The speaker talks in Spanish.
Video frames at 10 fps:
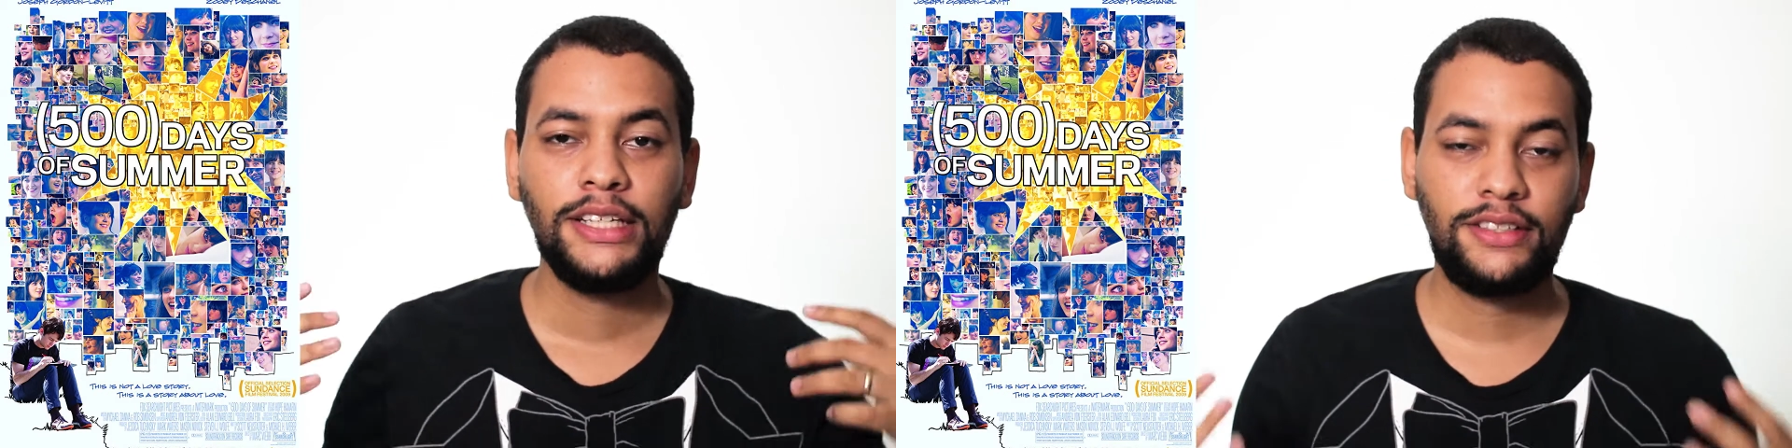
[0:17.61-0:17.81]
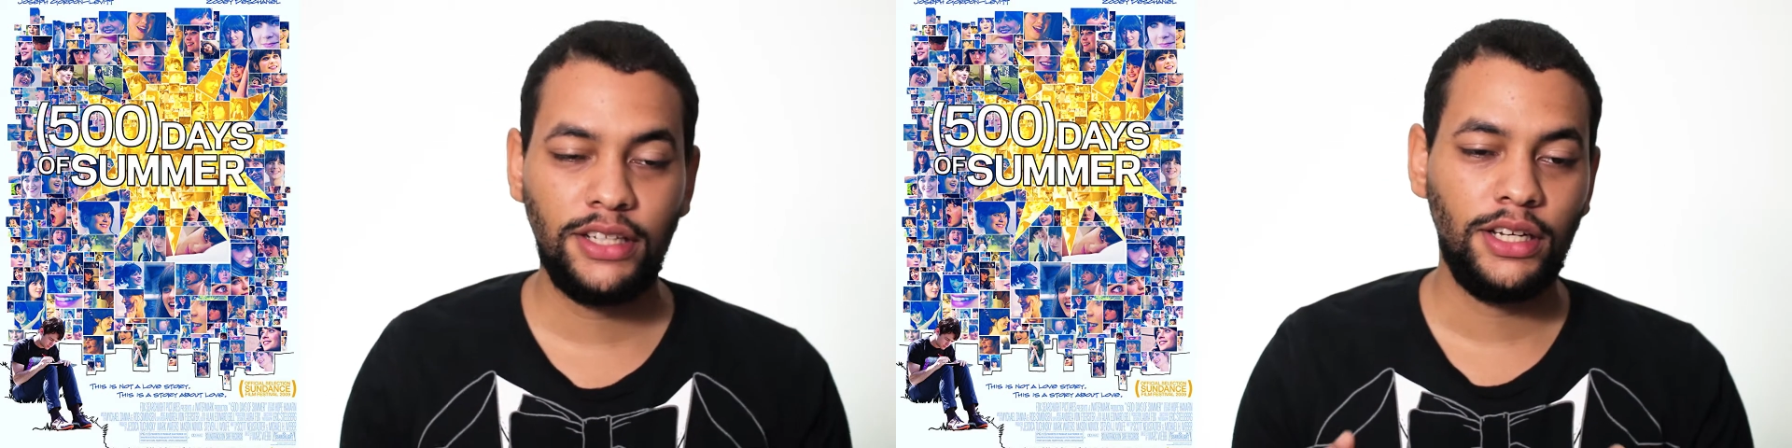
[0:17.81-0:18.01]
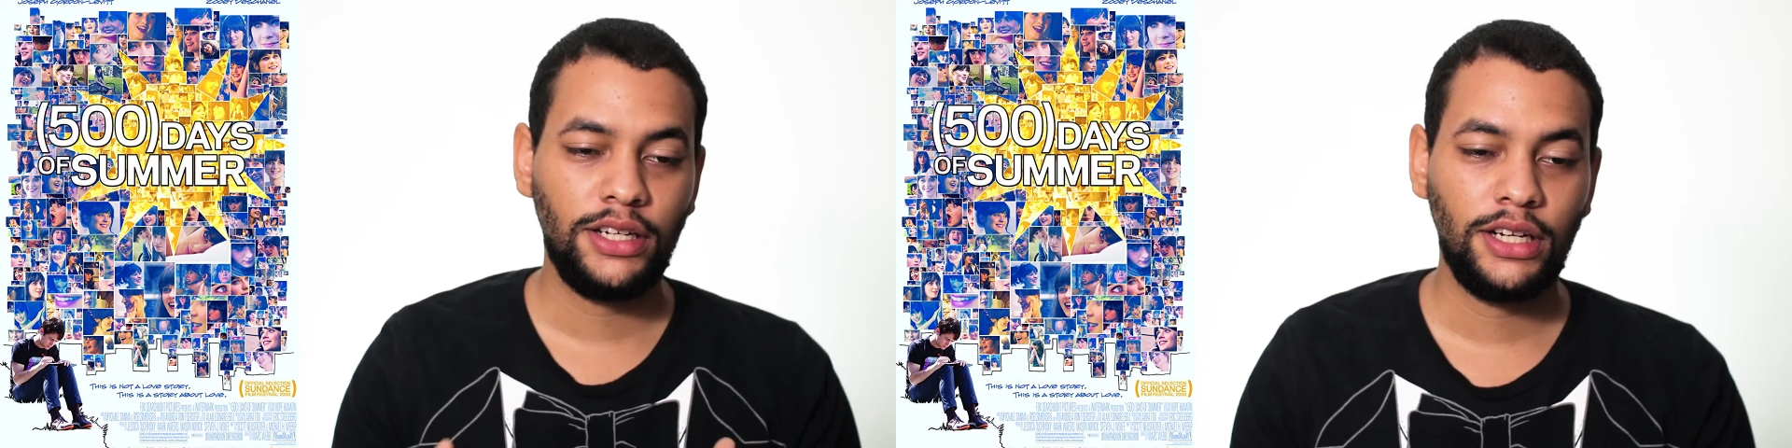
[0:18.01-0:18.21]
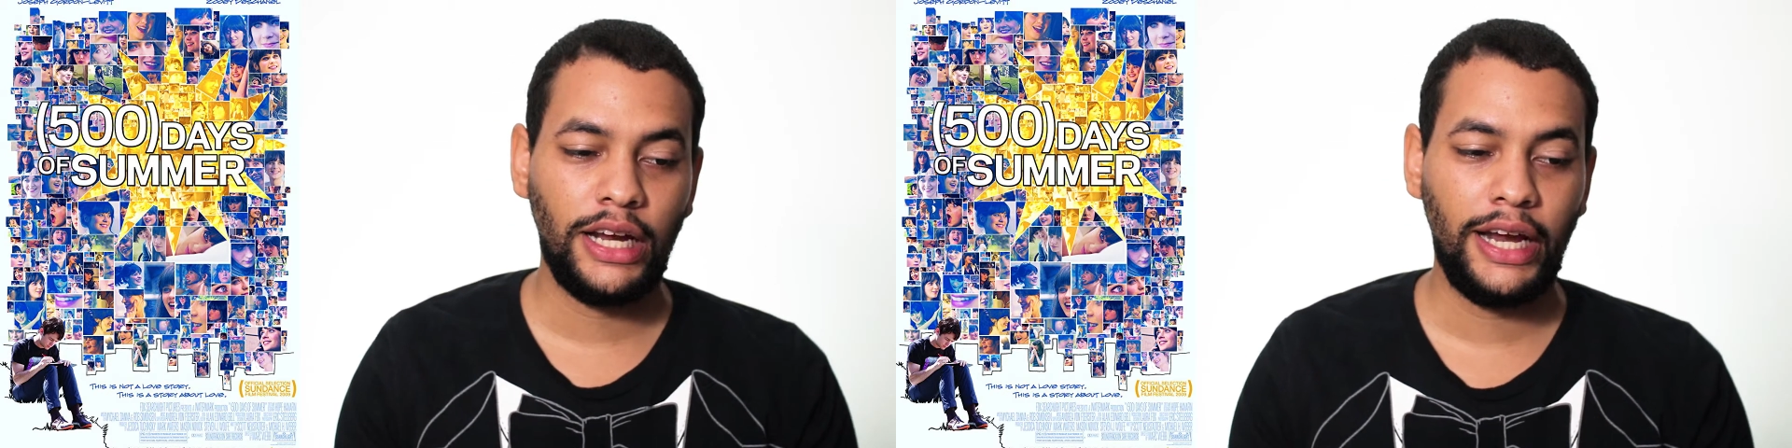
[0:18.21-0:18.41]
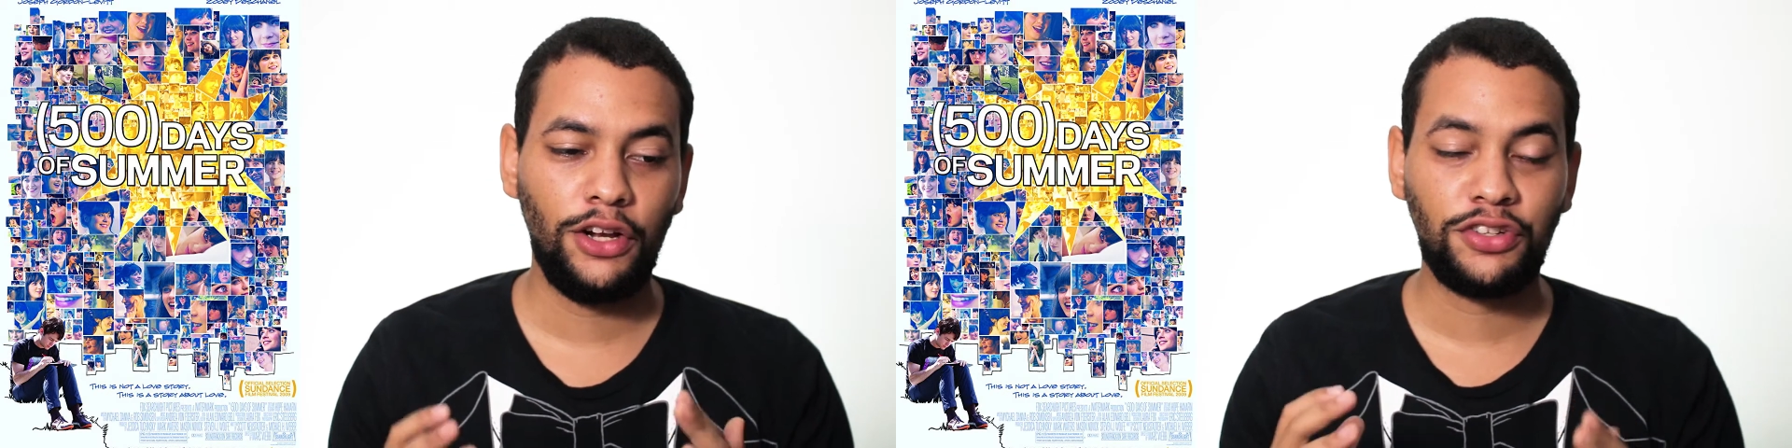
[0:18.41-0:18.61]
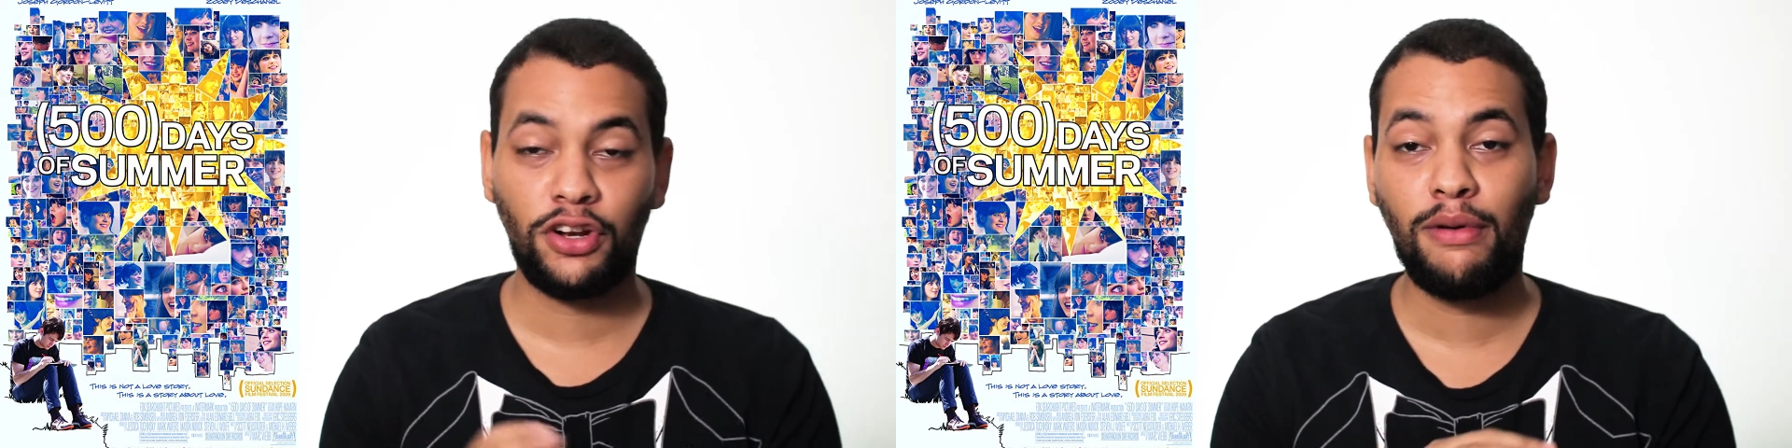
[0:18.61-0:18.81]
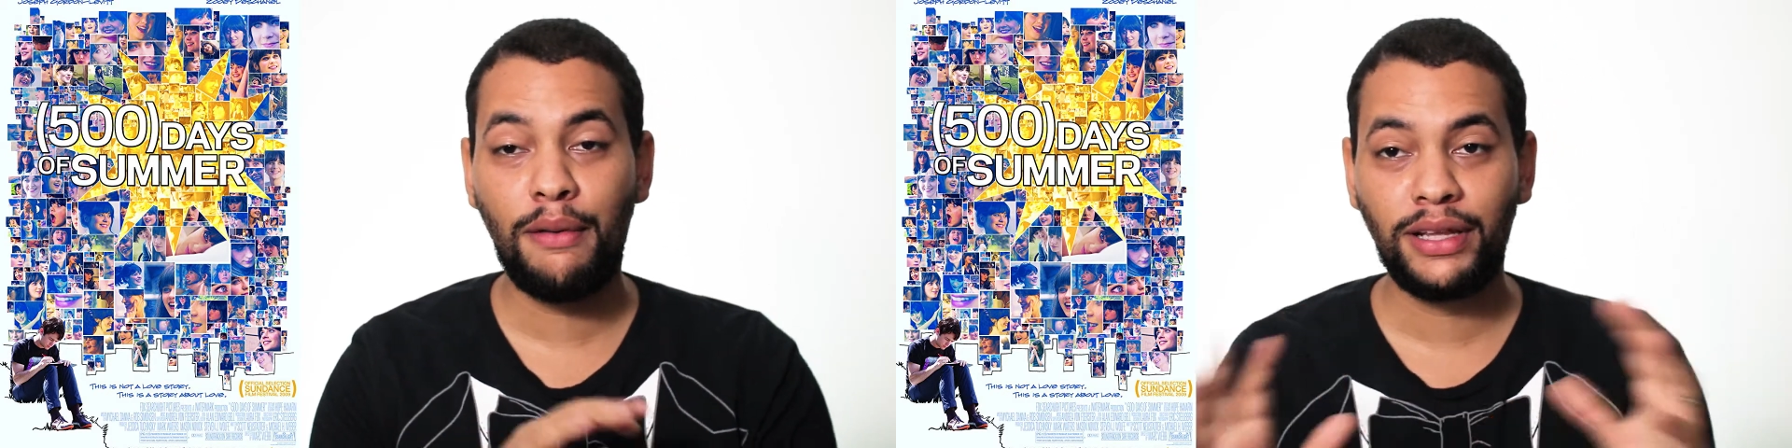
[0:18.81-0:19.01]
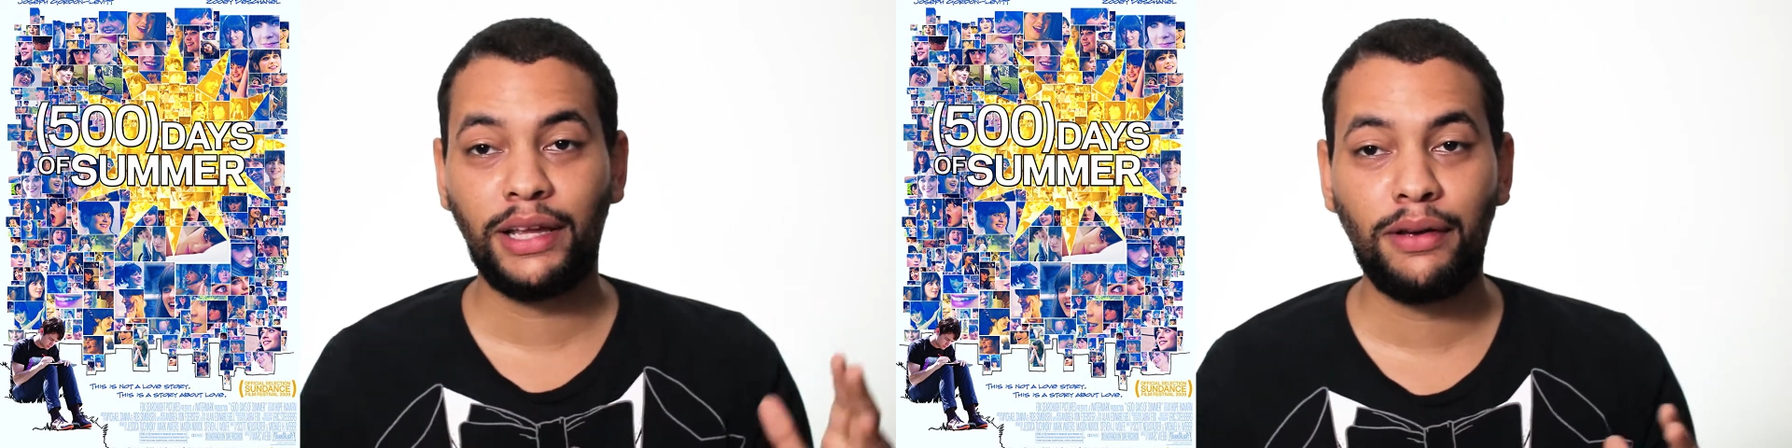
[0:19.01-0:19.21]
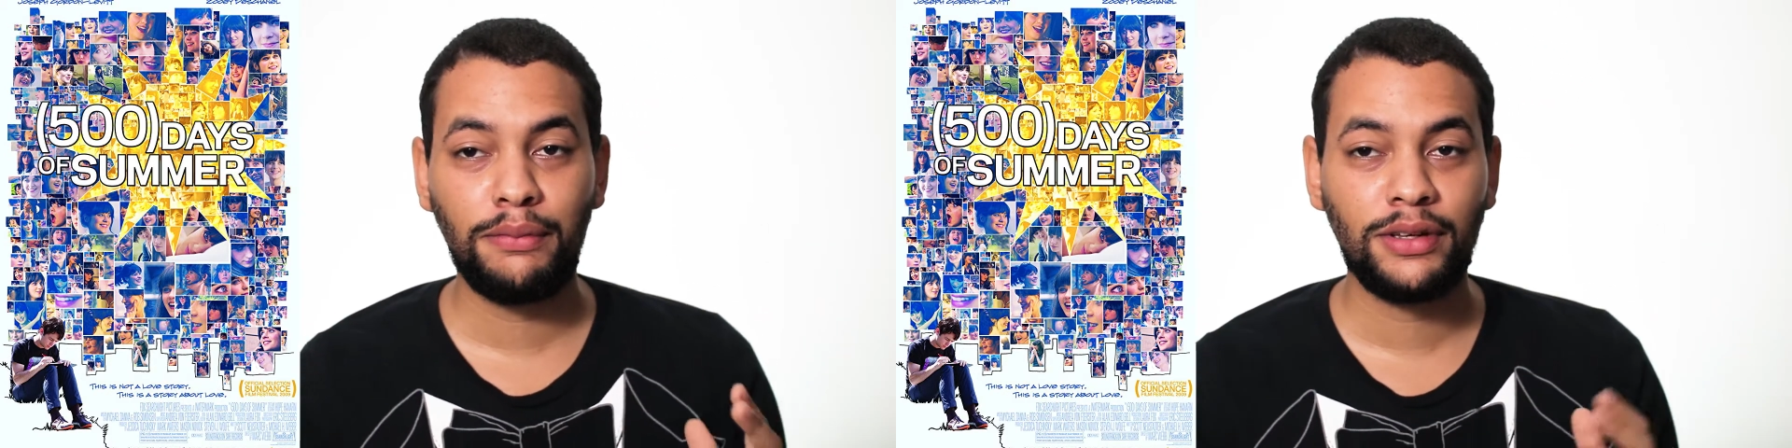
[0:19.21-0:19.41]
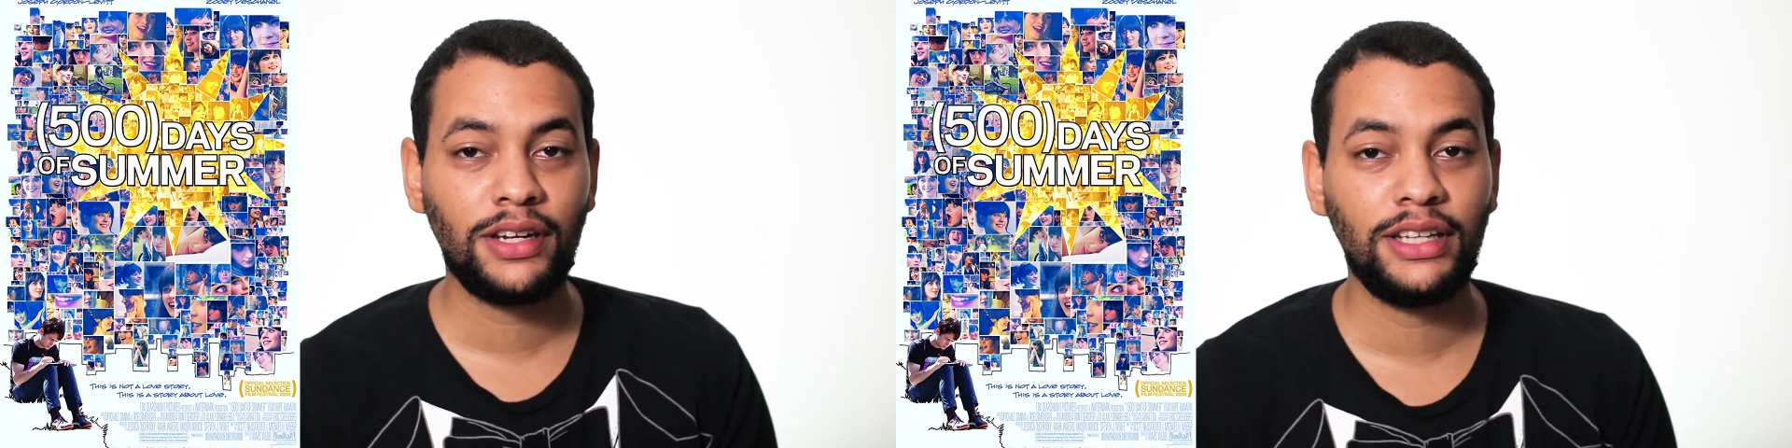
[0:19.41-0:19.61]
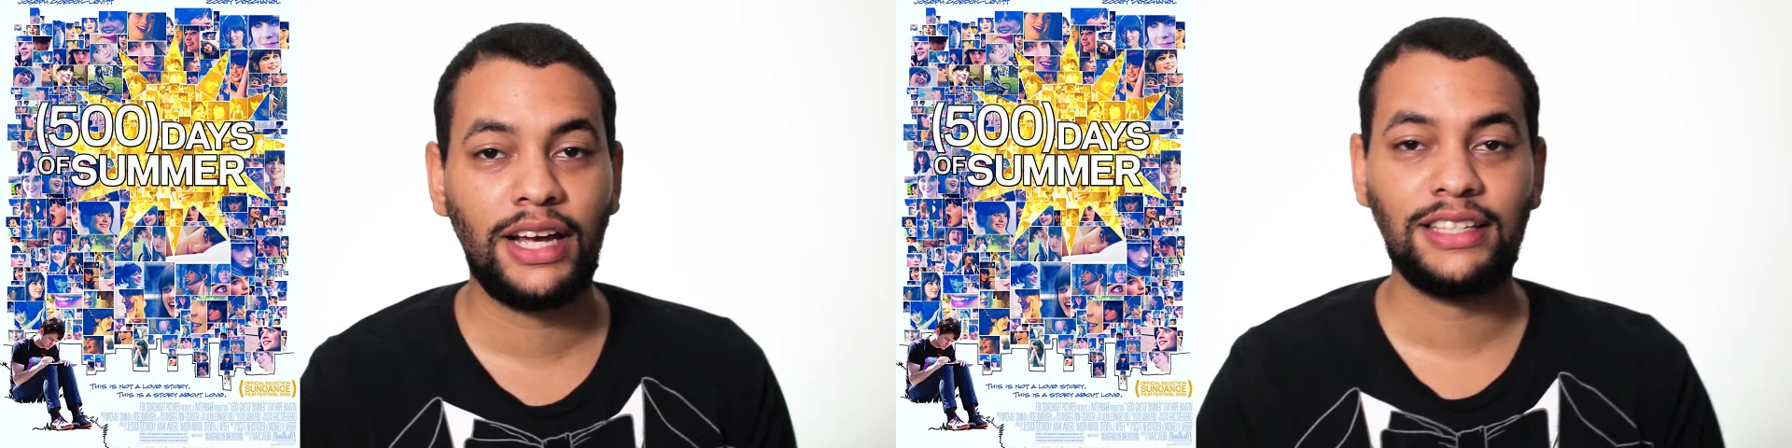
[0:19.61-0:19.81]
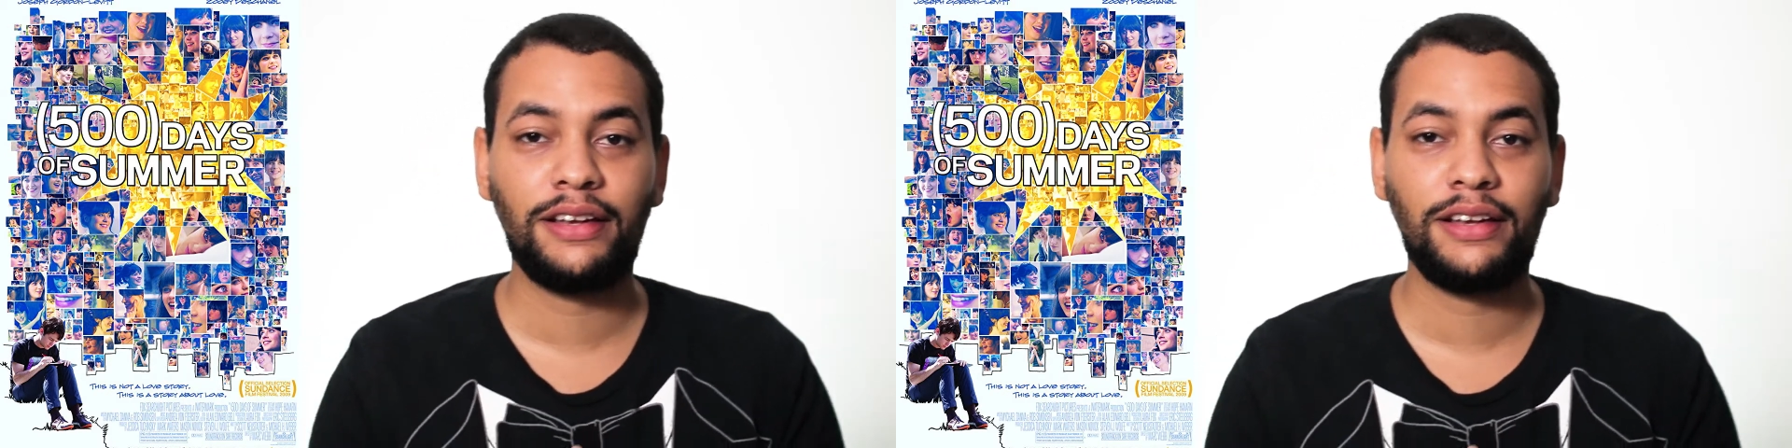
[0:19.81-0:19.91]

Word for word: Sí, eh, los que normalmente ven mis críticas